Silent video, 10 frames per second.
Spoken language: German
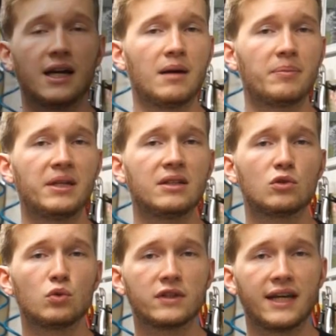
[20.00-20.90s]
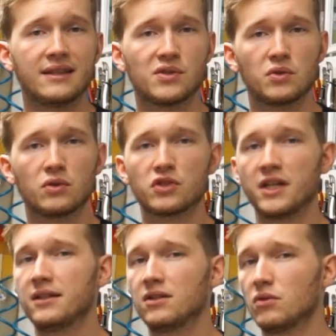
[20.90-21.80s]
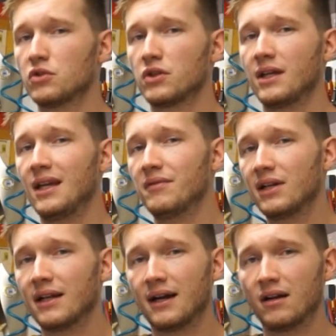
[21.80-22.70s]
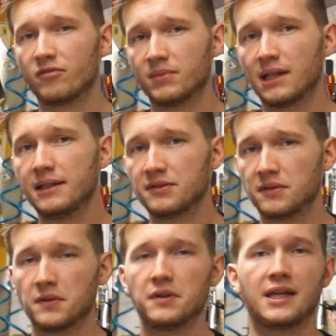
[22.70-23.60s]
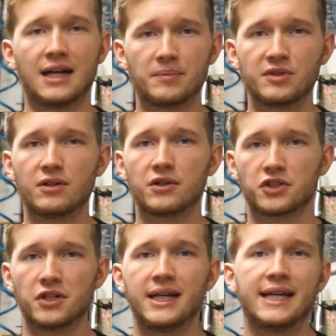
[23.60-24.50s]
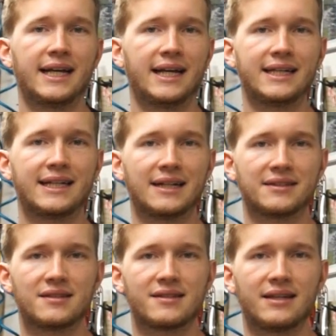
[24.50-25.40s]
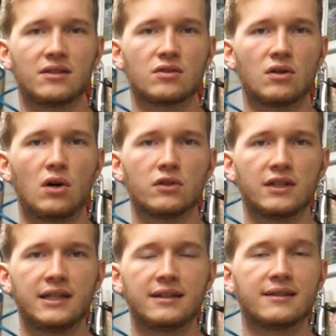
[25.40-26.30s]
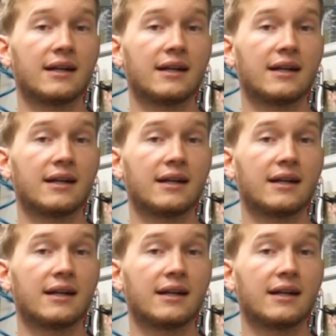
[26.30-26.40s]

Die HPI-2-Entzündung steht nicht nur schon ewig lange auf meiner Liste, sondern ich habe sie auch schon eine ganze Zeit zu Hause liegen.